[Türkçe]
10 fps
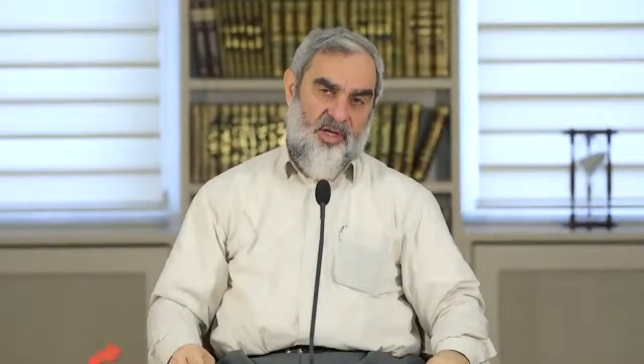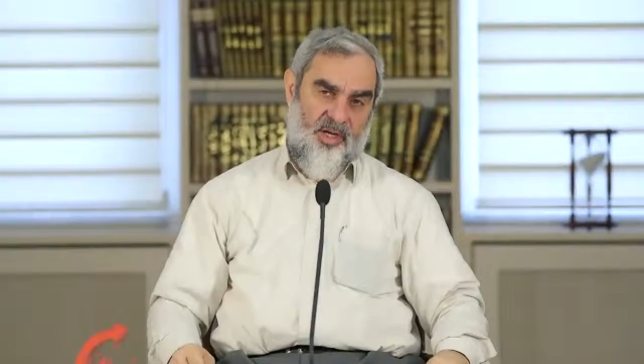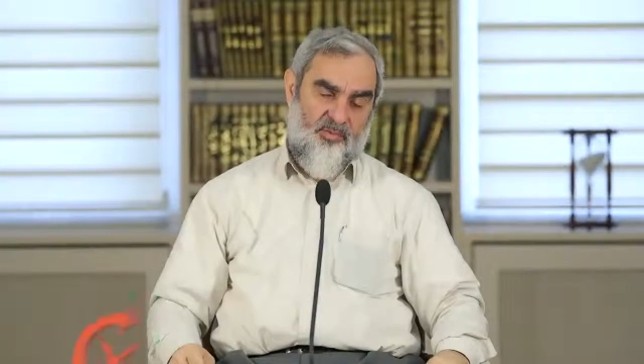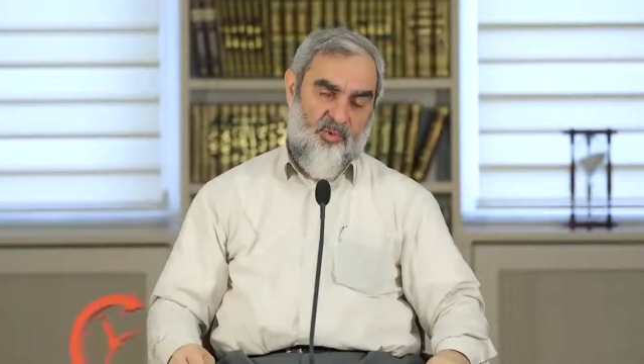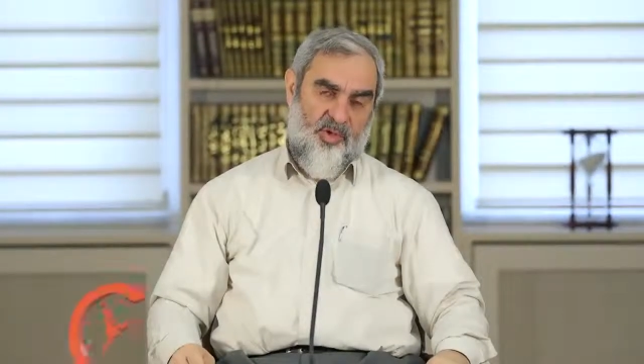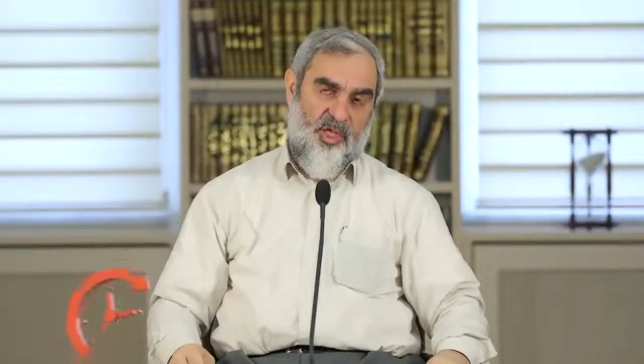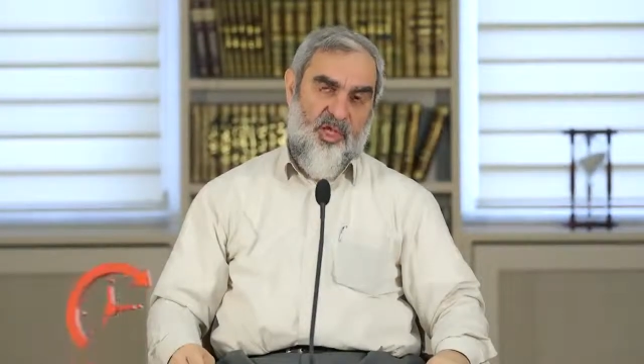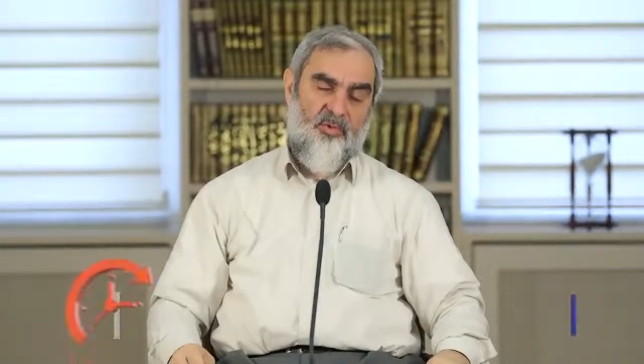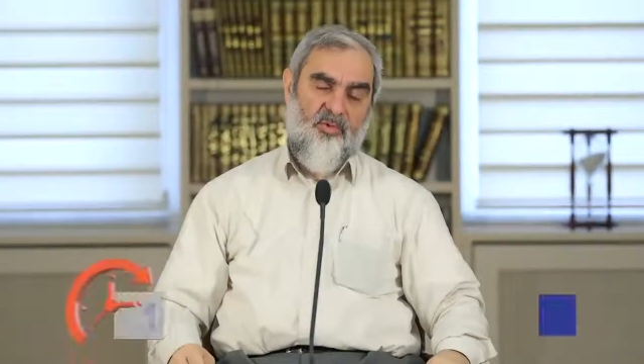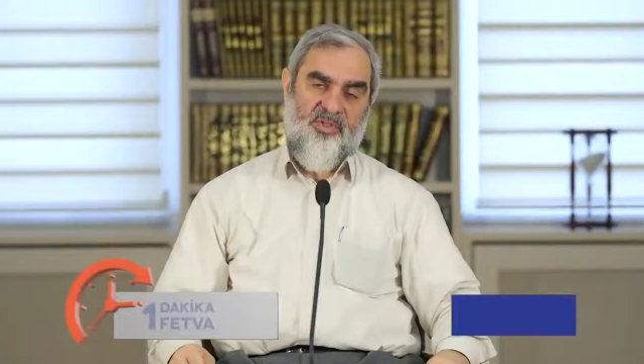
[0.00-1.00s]

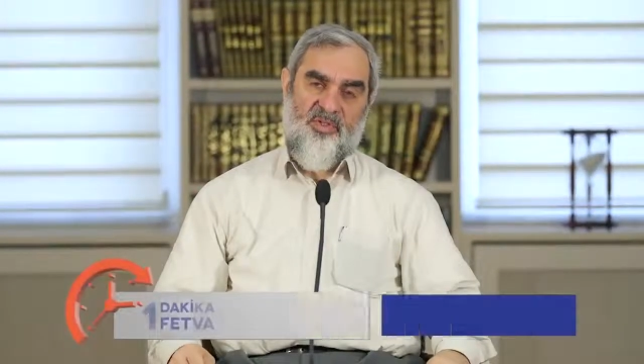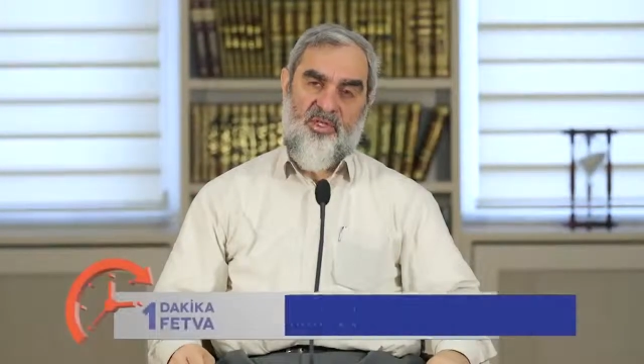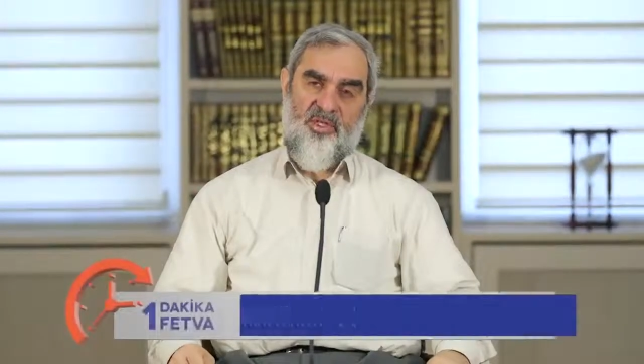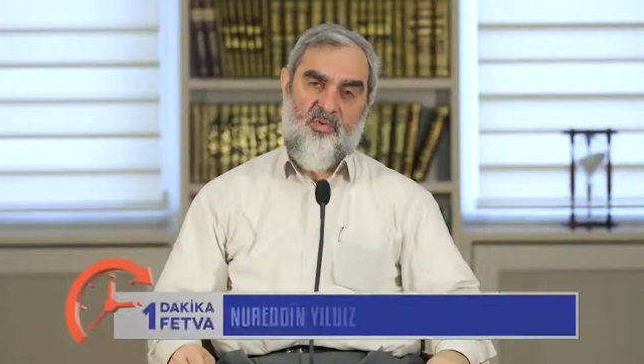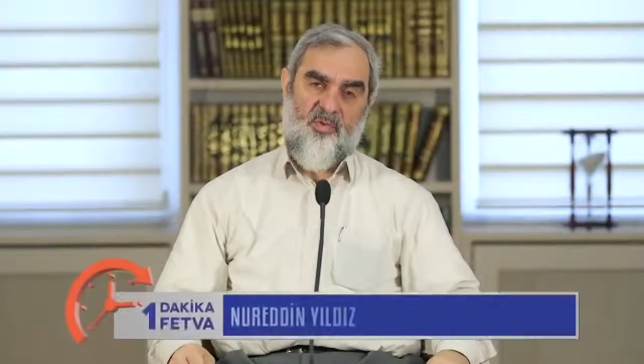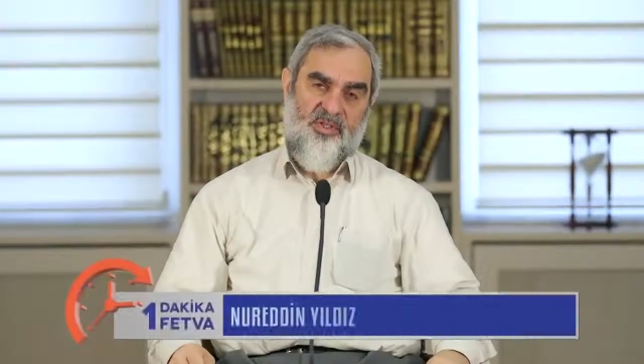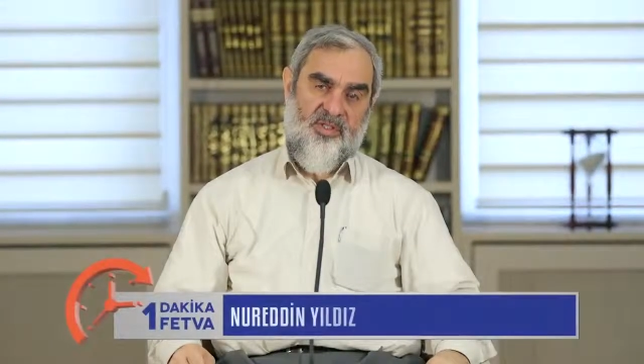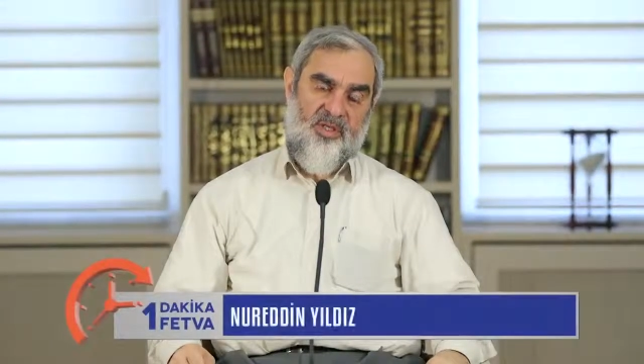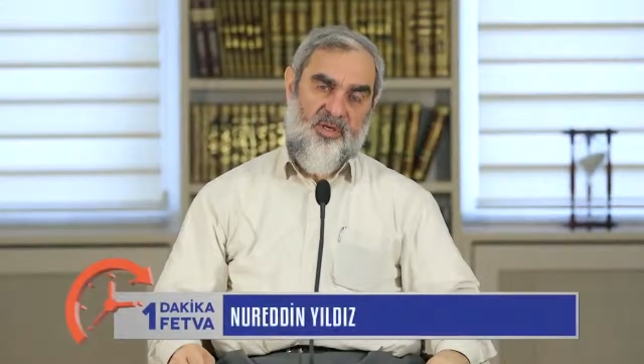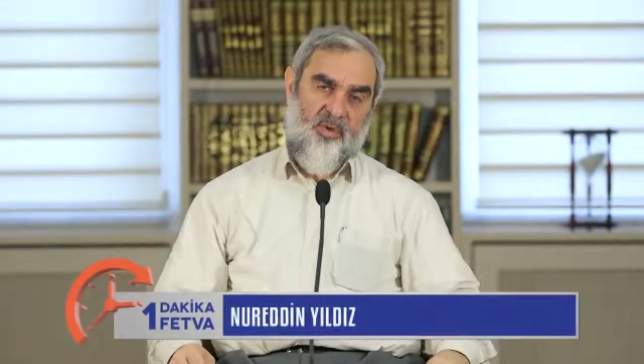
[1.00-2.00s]
Elhamdülillah ve salatu ve
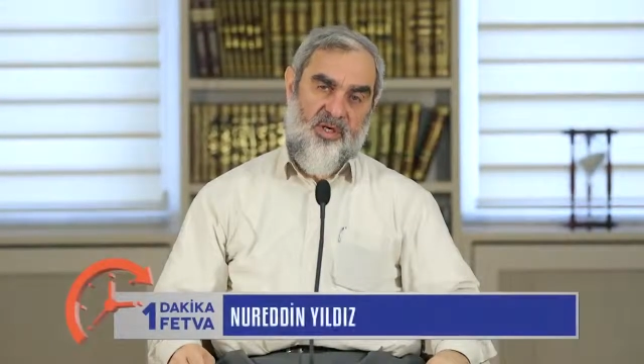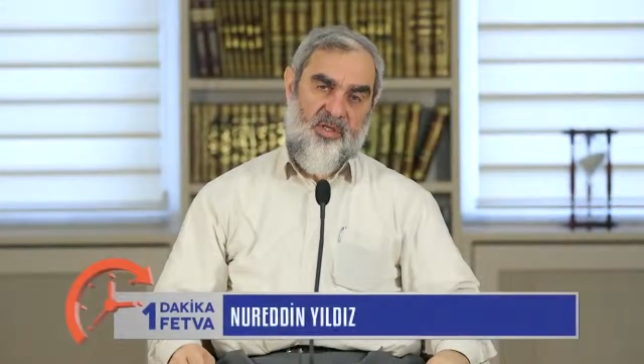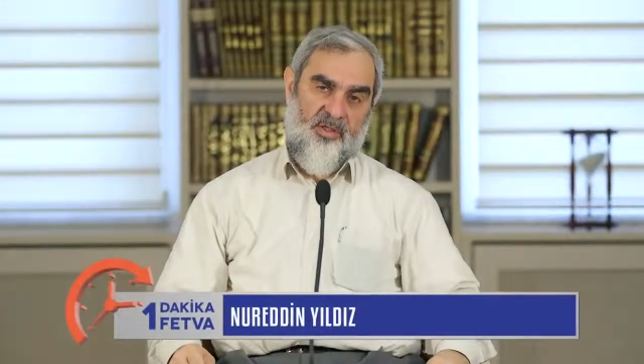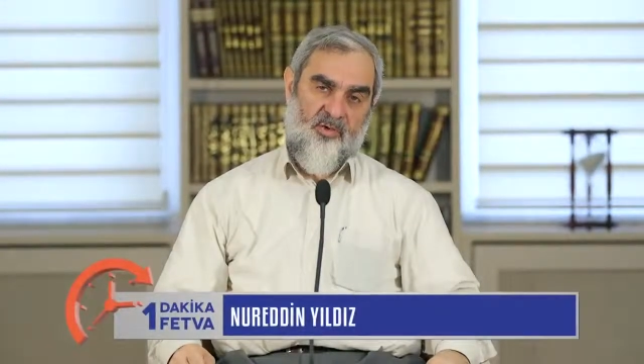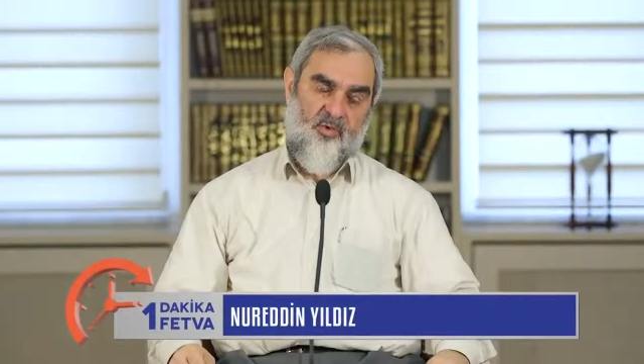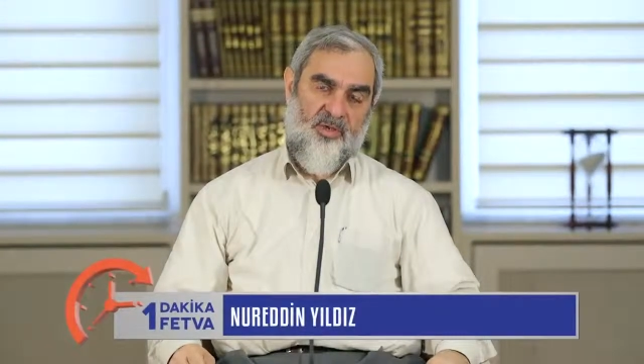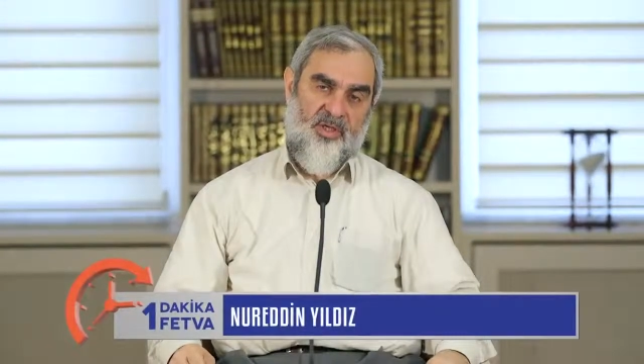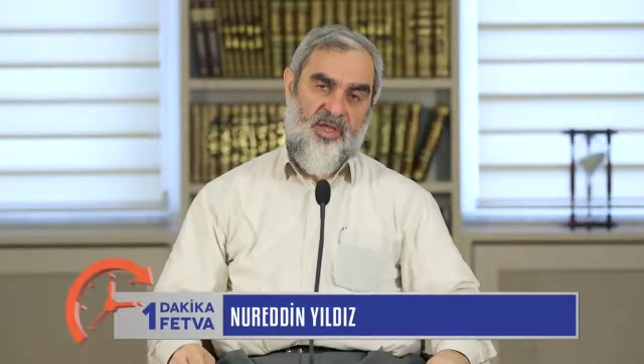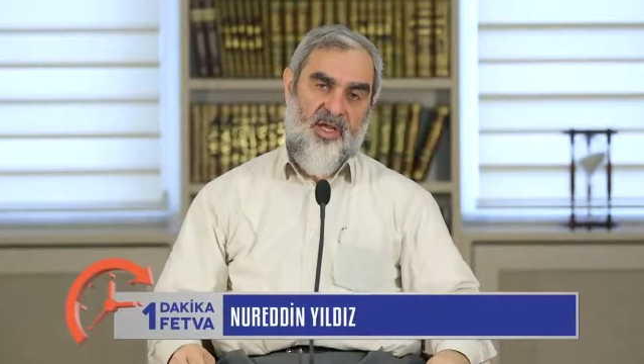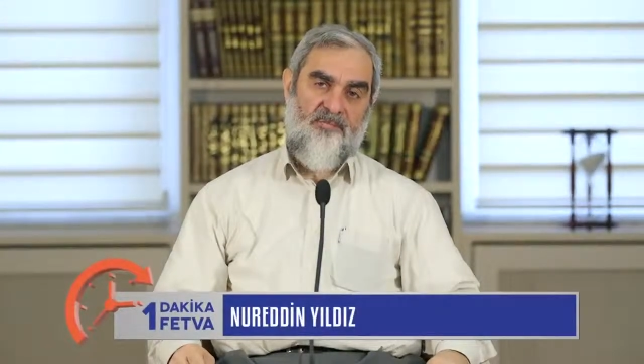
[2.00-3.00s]
selamu ala
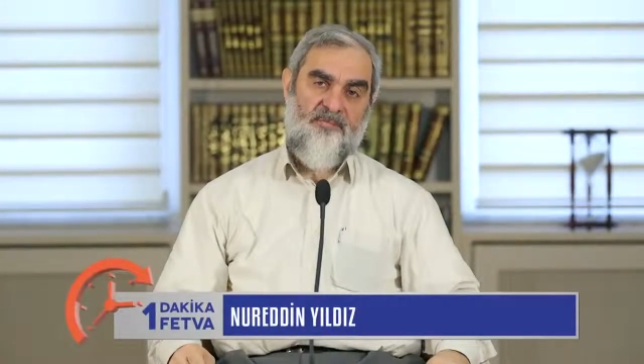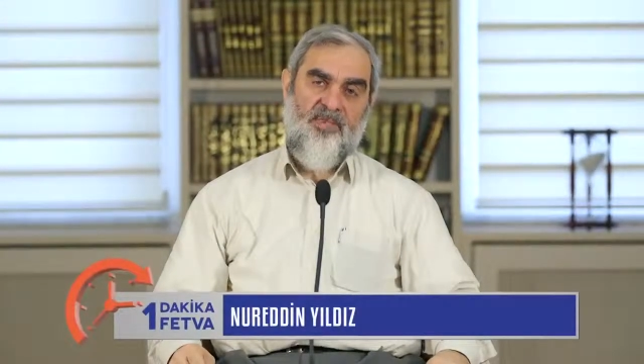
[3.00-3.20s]
Resulillah.